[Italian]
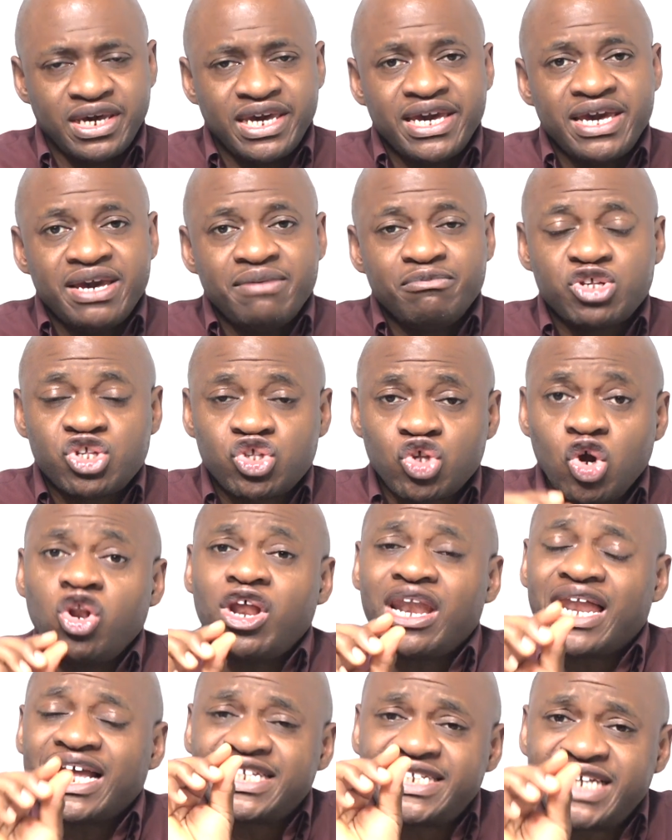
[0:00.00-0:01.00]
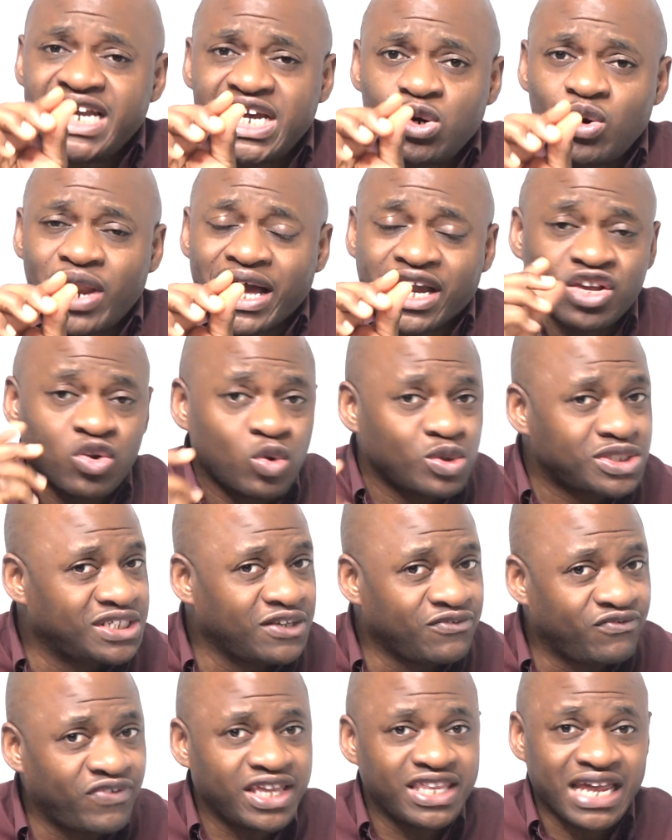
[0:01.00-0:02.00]
Solo la cellula che non si
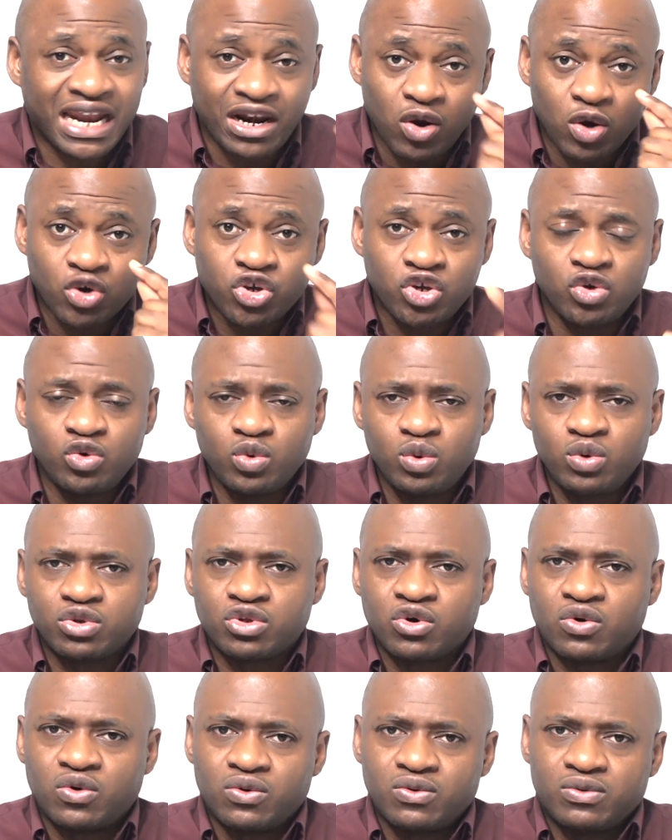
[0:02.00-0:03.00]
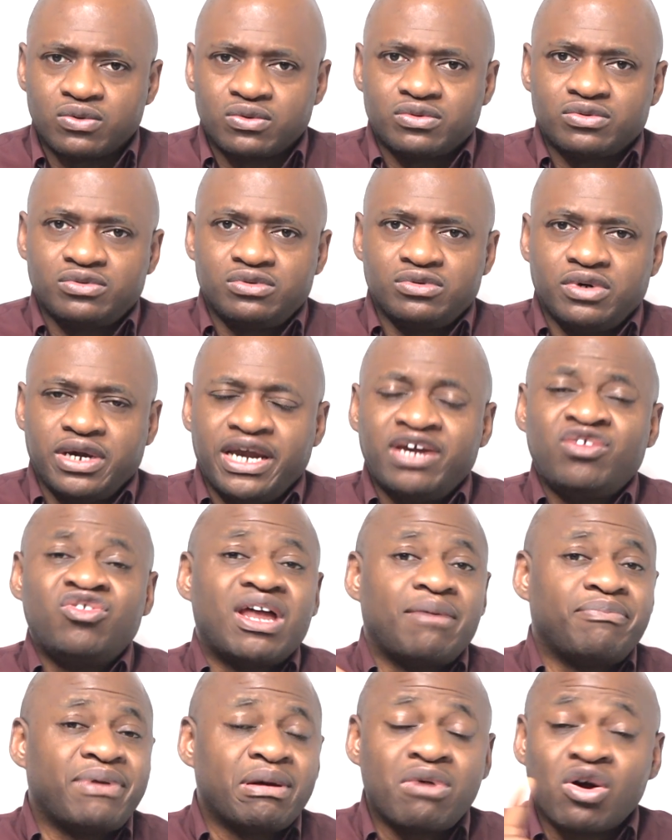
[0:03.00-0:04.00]
vede all'occhio nudo. E non
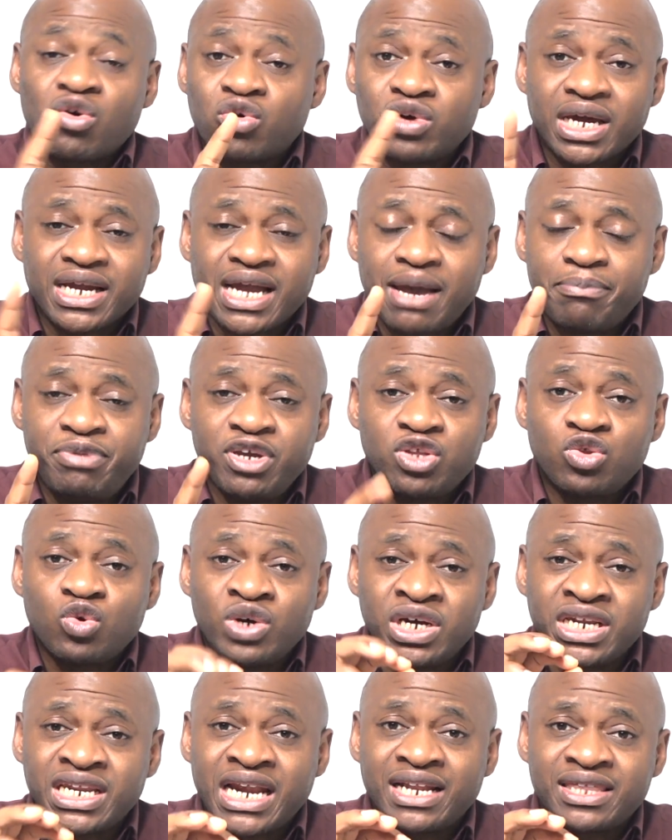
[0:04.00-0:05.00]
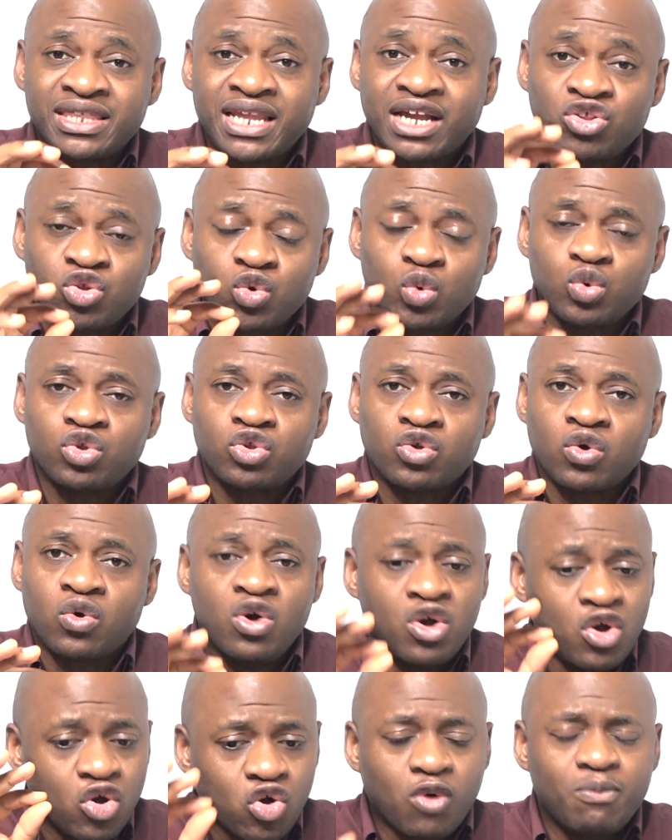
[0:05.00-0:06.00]
abbiamo ancora capito in realtà
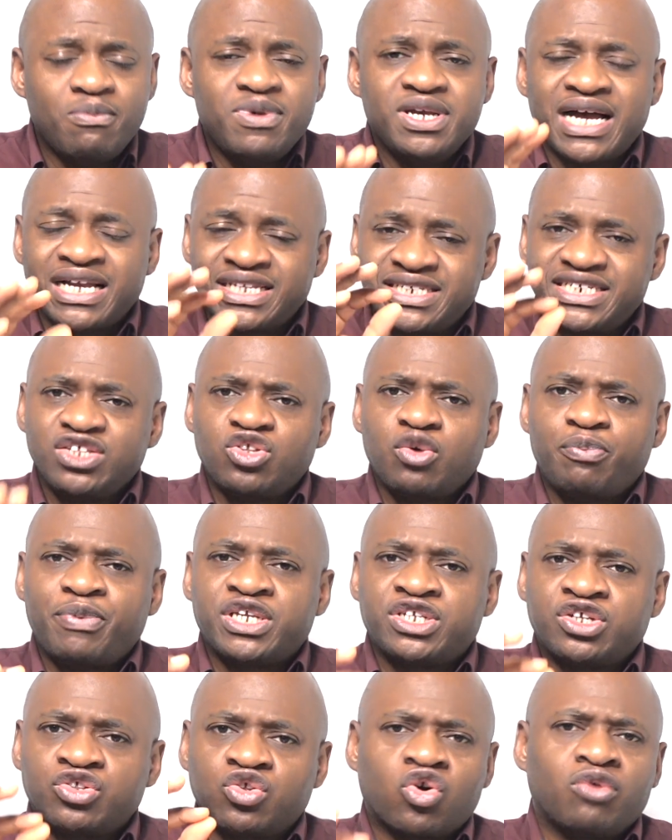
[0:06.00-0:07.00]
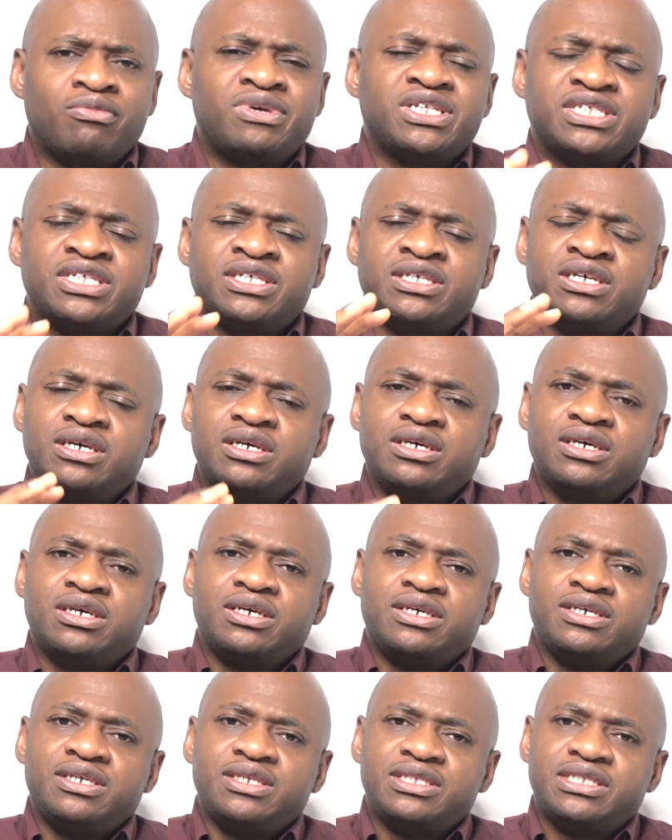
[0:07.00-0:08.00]
tutto, come, a 100% come, si,
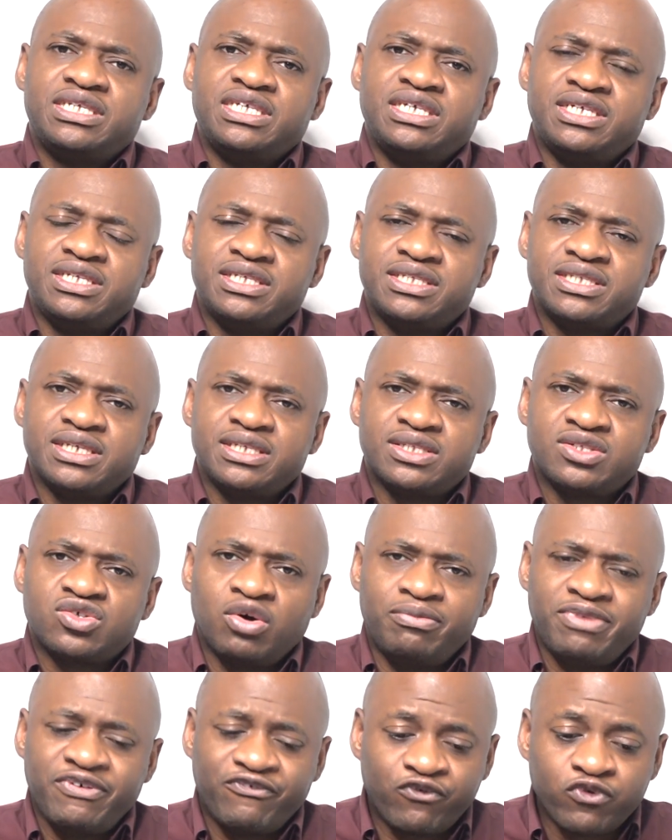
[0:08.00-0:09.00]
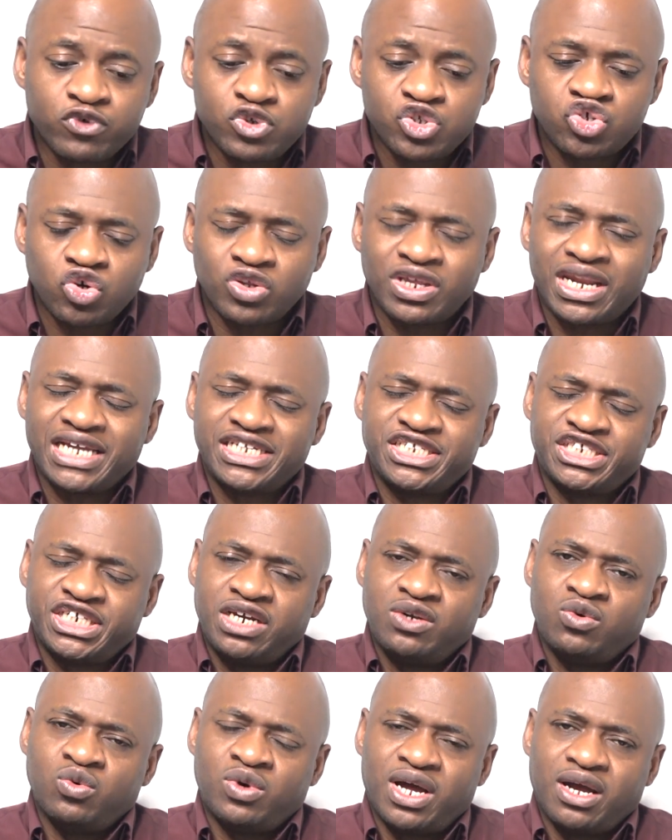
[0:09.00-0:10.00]
si, si, come funziona la
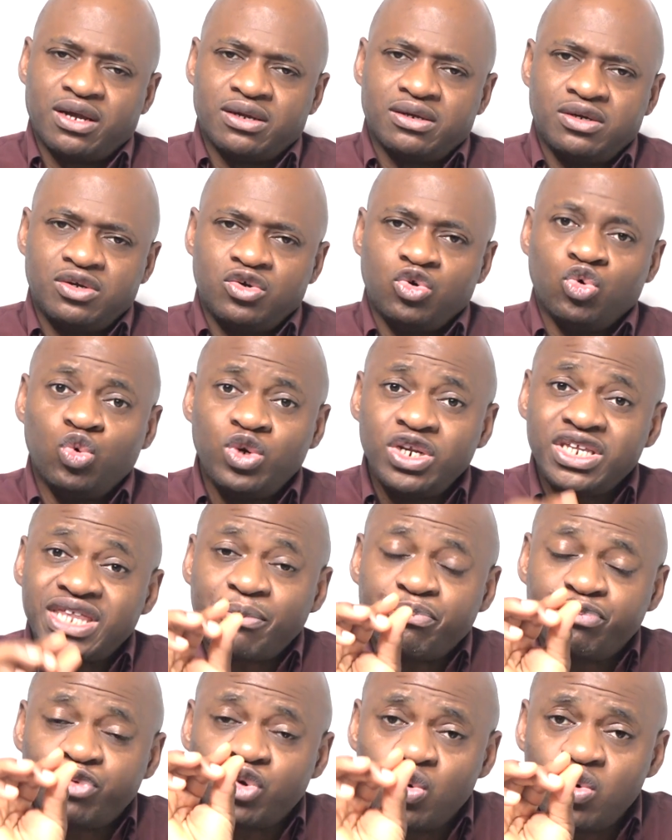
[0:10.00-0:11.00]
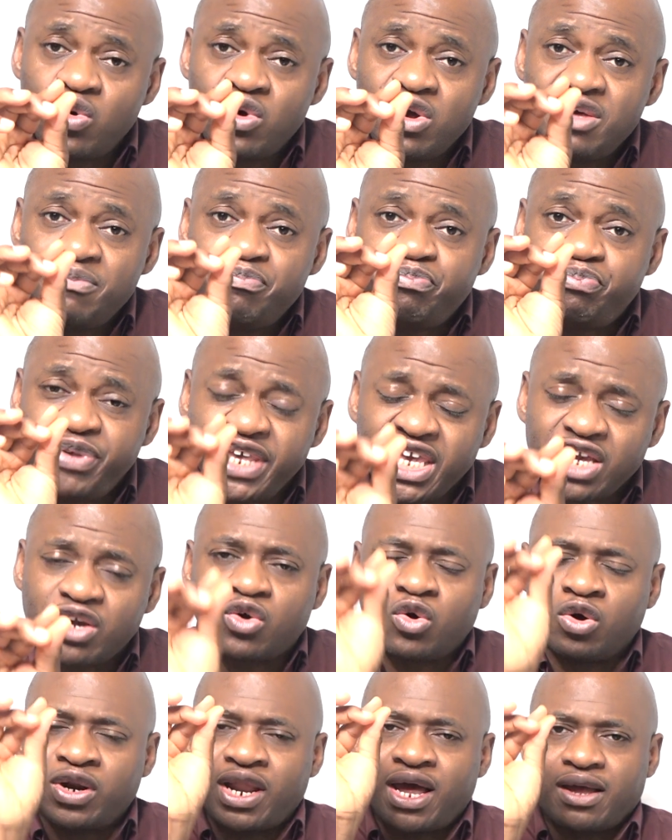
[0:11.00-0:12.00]
cellula. L'unità più
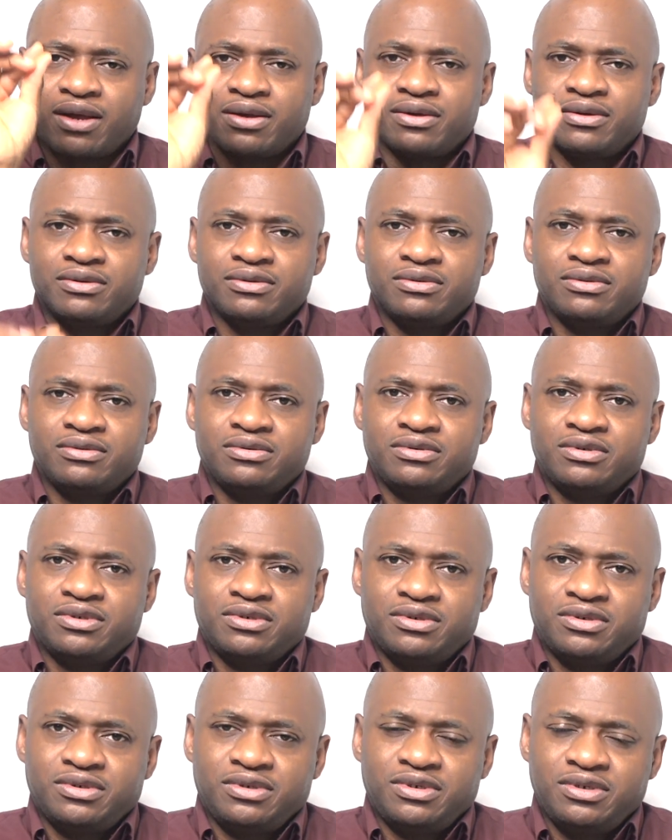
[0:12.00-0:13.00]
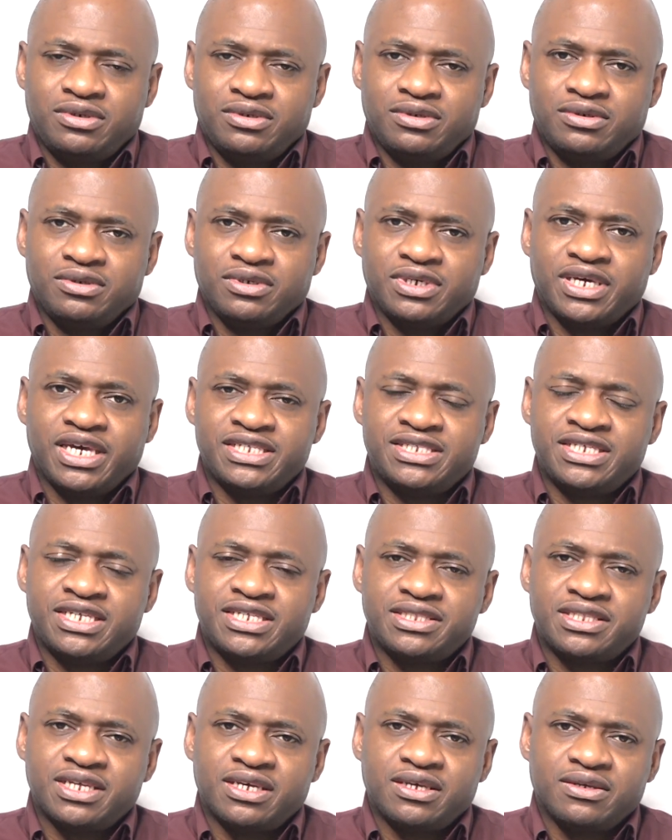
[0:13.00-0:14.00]
piccola che
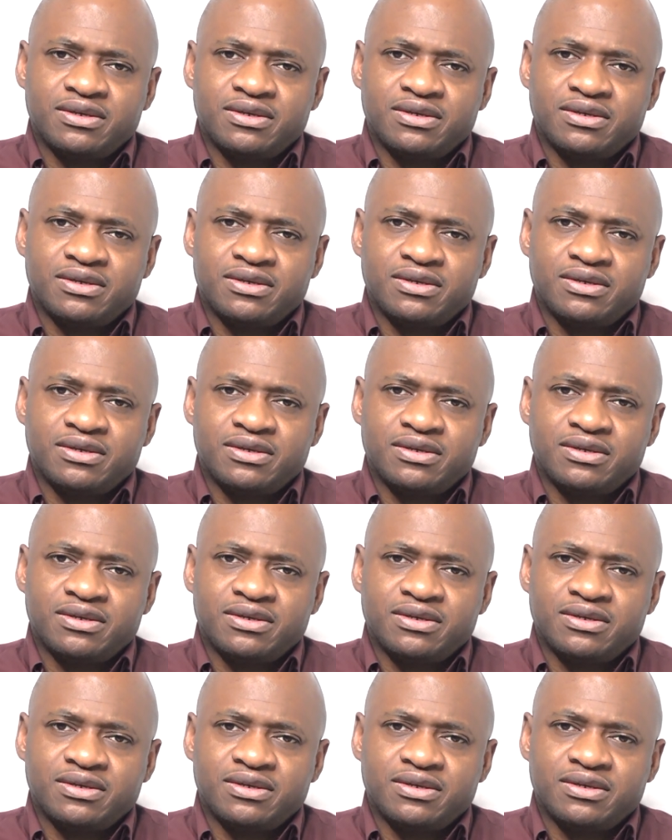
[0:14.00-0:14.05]
esiste.